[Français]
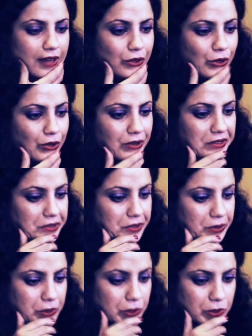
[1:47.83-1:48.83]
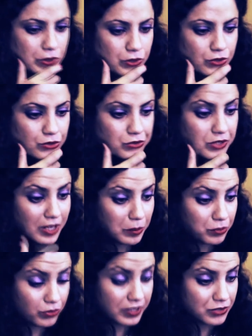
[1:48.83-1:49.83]
alors, euh, donc là,
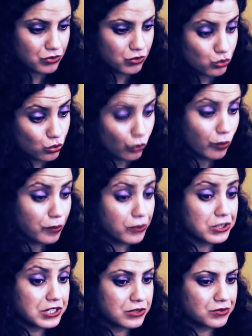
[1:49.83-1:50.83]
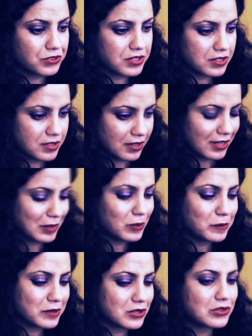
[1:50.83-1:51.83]
pour l'instant, le gros projet, donc c'est cet
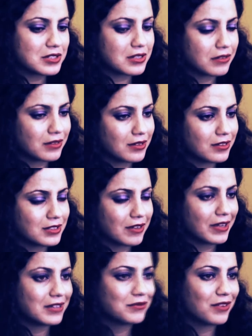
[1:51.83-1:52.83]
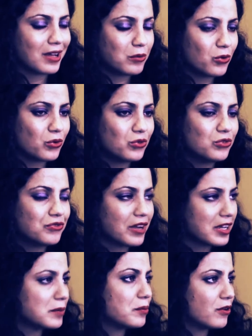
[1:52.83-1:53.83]
album parce que ça va être vraiment le
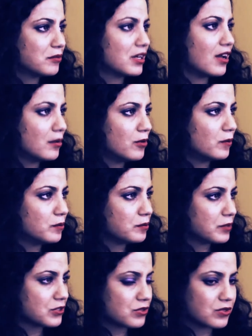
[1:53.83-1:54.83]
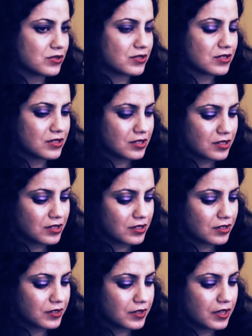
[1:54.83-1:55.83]
vrai premier album parce que
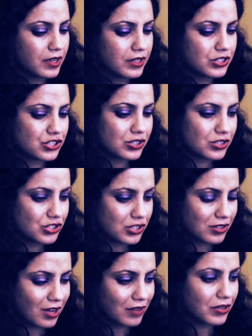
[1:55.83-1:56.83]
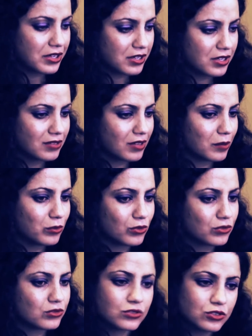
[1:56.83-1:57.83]
c'est j'ai travaillé
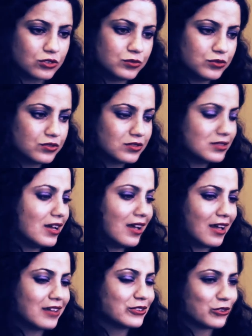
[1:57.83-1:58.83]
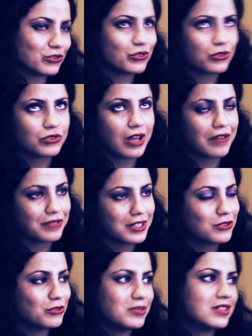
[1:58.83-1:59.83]
vraiment comme une dingue entre
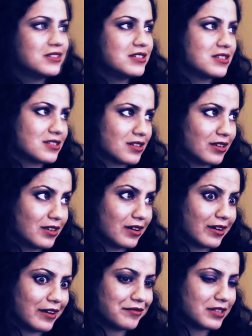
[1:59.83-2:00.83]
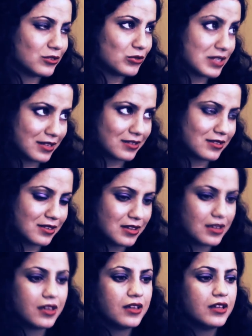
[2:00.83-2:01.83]
avril 2010 et à la fin de cet
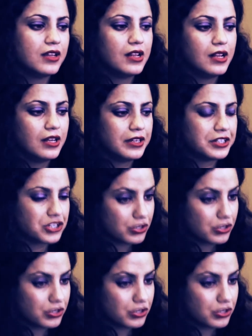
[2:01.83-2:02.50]
été. Et